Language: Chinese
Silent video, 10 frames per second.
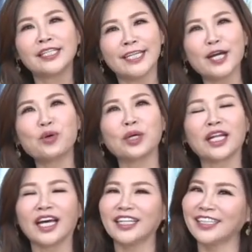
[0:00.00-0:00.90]
结果
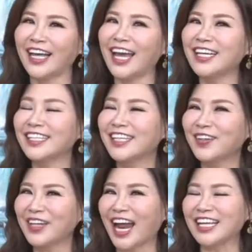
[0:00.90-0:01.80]
呢，哎，
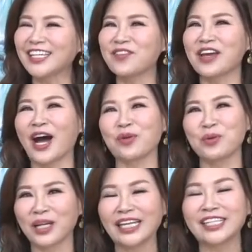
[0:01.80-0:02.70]
未来一个月好
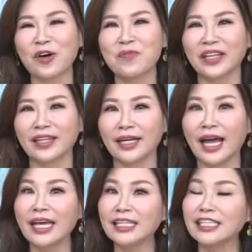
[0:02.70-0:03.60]
运来敲门了。
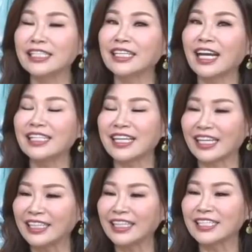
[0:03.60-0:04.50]
哎，你跟他
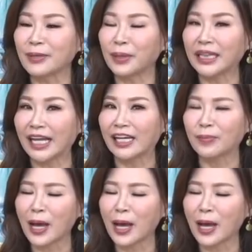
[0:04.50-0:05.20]
讲一个什么点？